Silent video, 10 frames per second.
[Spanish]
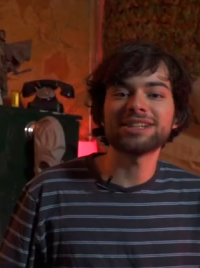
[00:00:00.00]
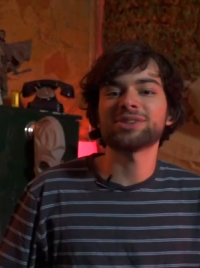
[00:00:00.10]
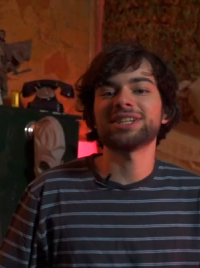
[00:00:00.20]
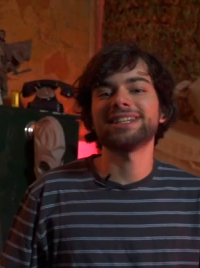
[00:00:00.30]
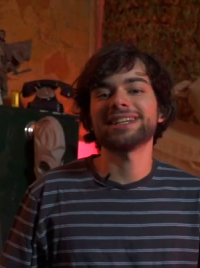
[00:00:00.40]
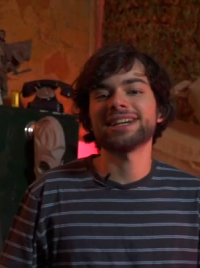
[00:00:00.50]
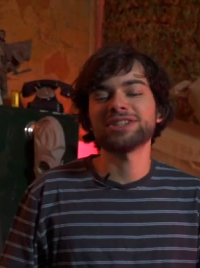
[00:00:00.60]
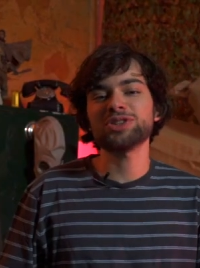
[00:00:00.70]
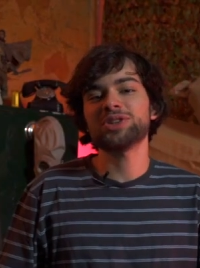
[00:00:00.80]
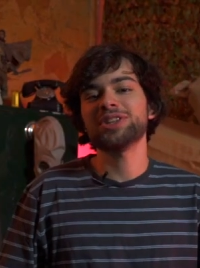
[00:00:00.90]
chicos y
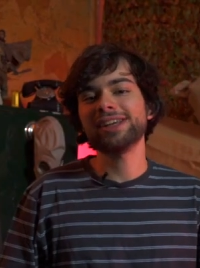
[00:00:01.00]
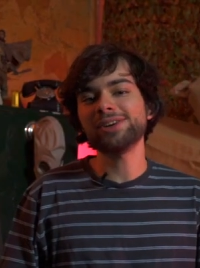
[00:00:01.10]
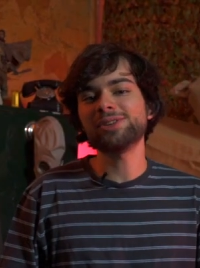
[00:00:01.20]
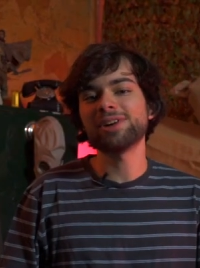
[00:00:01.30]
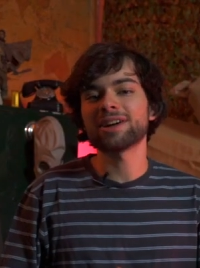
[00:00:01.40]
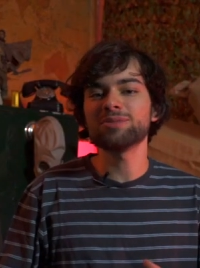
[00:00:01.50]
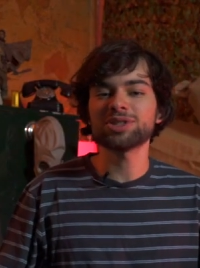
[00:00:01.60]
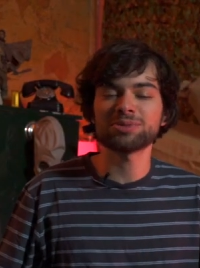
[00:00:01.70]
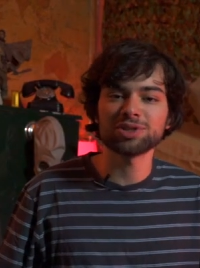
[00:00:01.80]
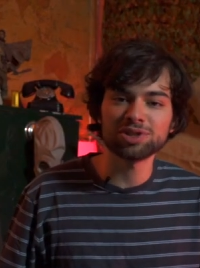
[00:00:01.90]
chicas, yo soy Diego, que
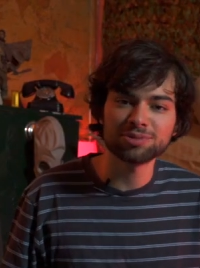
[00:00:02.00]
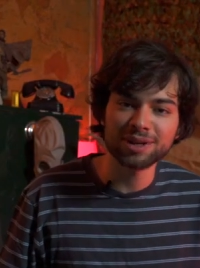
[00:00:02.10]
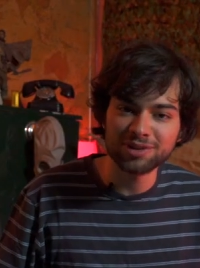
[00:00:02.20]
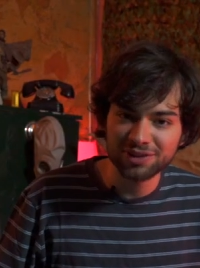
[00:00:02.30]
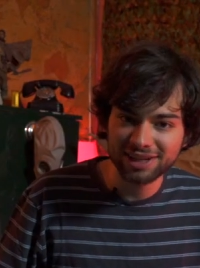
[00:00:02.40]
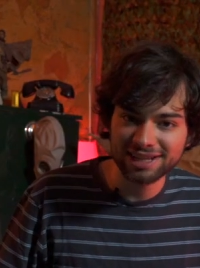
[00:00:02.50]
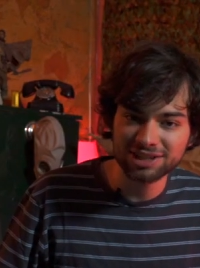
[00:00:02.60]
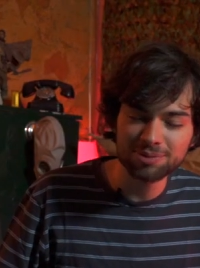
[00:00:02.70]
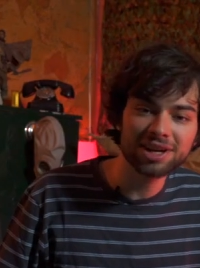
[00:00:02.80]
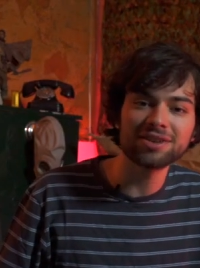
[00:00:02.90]
muchos de vosotros me
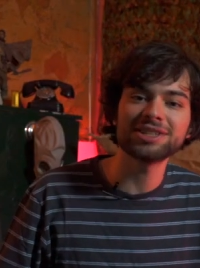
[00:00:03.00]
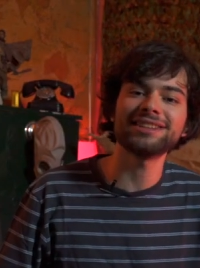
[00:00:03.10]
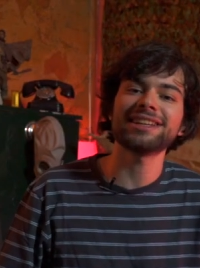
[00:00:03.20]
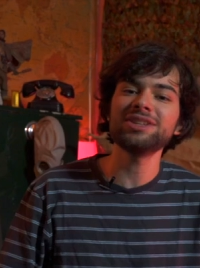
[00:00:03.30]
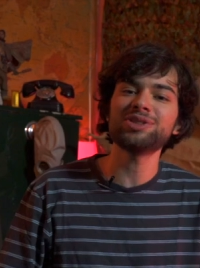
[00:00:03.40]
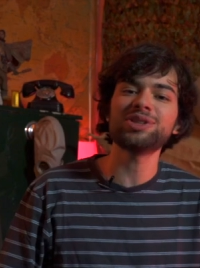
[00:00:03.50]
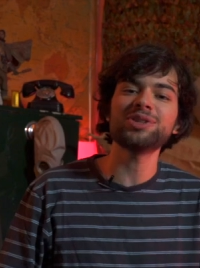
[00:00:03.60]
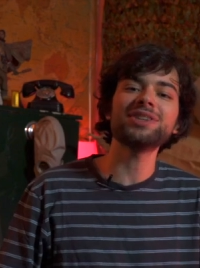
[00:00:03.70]
conoceréis como Dejo88